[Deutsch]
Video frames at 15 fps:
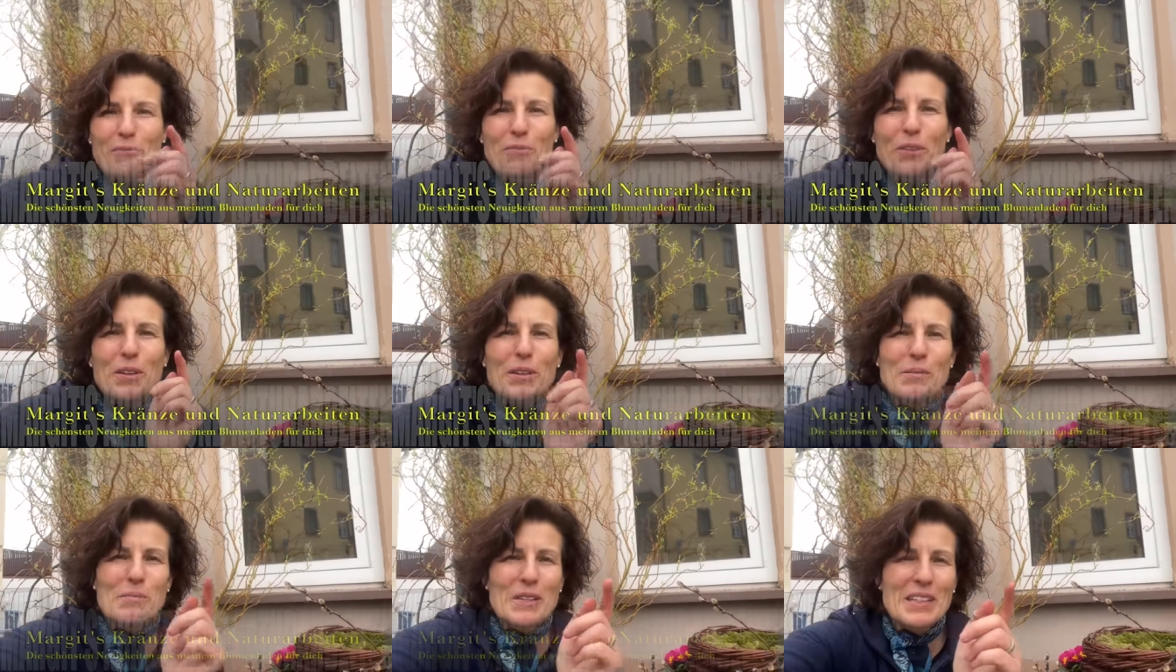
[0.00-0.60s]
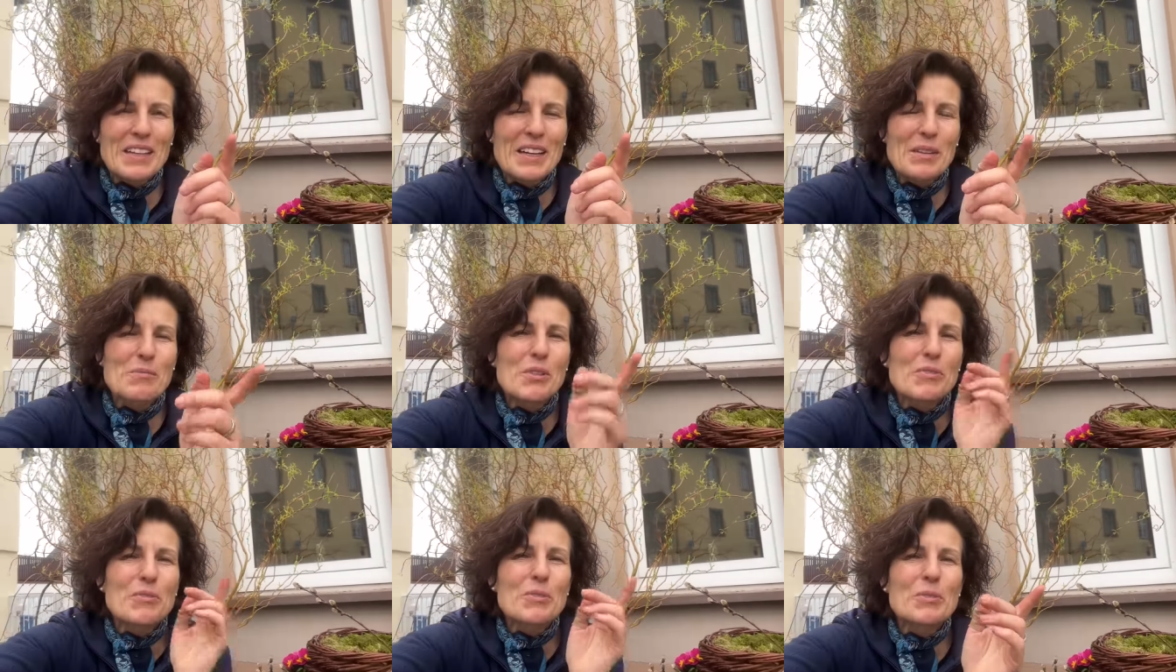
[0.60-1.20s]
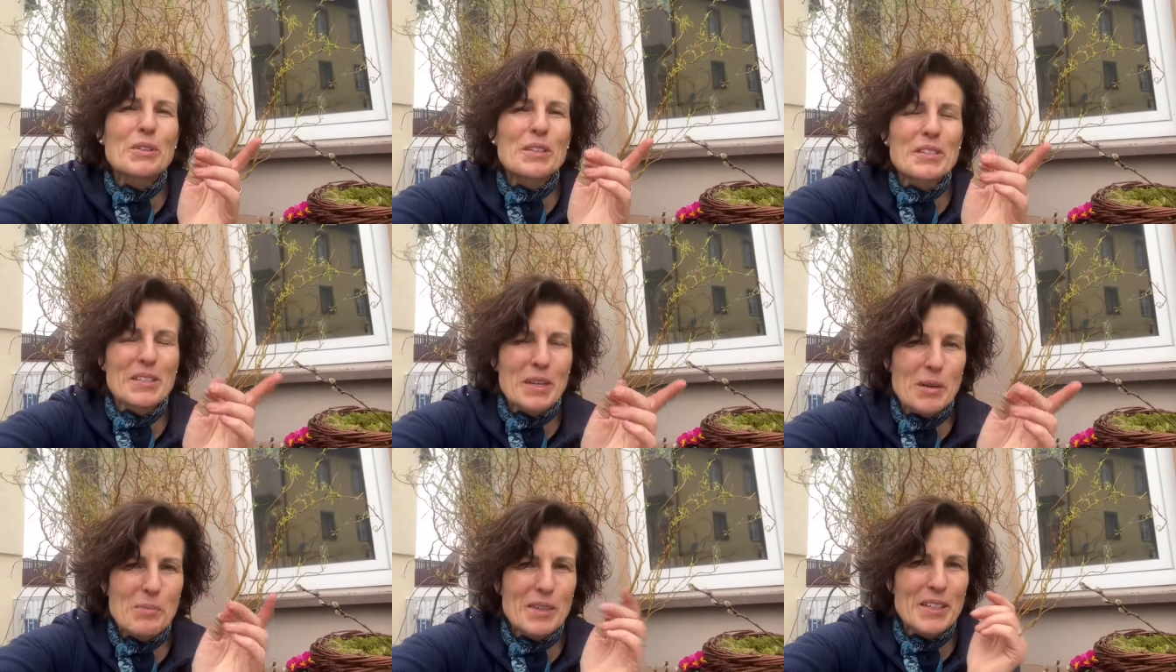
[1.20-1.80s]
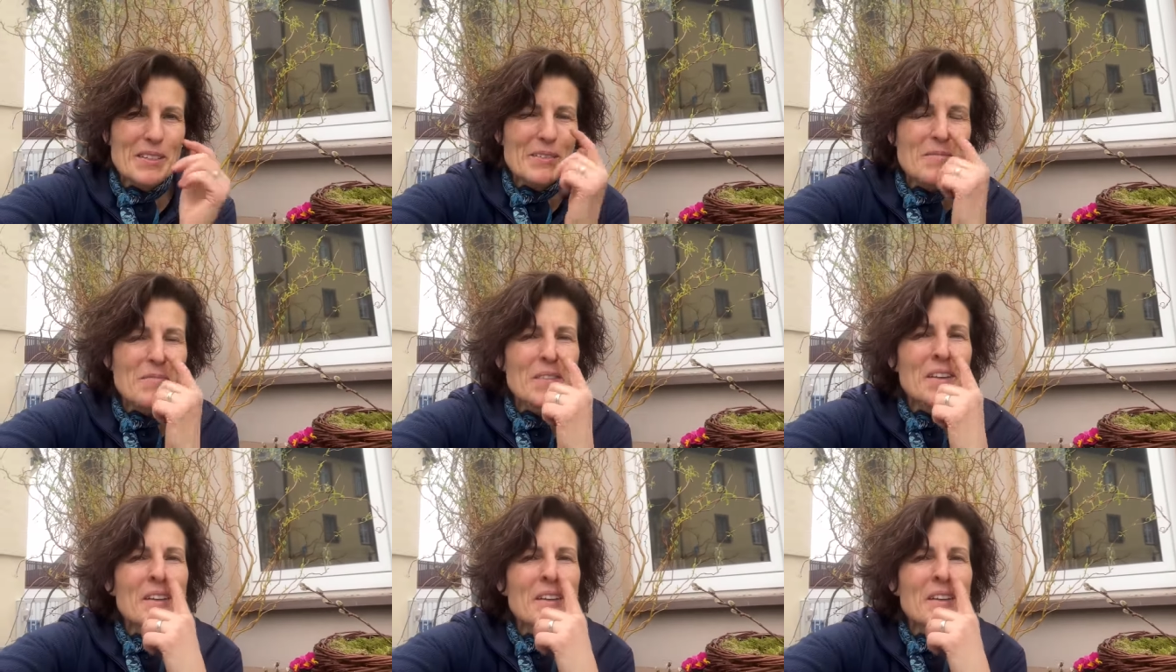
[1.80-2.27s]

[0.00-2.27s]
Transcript: voll im Elan mit Frühlingsarbeiten.